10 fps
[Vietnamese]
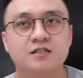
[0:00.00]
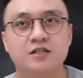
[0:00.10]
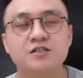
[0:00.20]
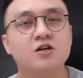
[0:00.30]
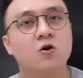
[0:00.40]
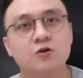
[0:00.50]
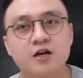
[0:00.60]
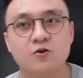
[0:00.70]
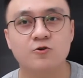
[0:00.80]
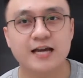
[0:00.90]
những sự hỗ
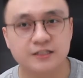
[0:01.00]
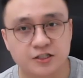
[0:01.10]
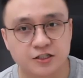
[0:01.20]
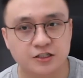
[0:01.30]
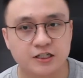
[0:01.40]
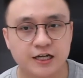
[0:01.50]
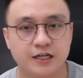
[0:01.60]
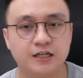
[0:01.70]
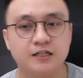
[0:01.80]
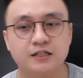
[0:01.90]
trợ của nhà trường
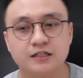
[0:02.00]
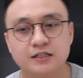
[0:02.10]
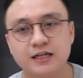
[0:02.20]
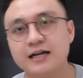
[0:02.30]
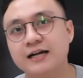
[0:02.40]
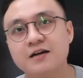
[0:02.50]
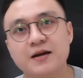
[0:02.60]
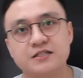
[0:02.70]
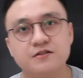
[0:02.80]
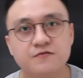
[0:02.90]
thì chắc hẳn các
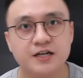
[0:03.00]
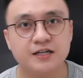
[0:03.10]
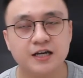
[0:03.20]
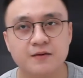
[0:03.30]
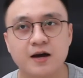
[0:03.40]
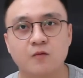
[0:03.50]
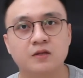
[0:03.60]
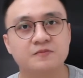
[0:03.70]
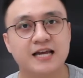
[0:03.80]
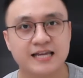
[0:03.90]
bạn sinh viên khi mà học
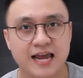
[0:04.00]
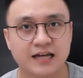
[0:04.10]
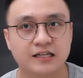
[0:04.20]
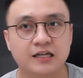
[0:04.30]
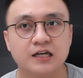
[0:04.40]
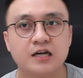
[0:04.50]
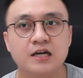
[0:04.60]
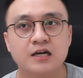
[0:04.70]
tập xa nhà thì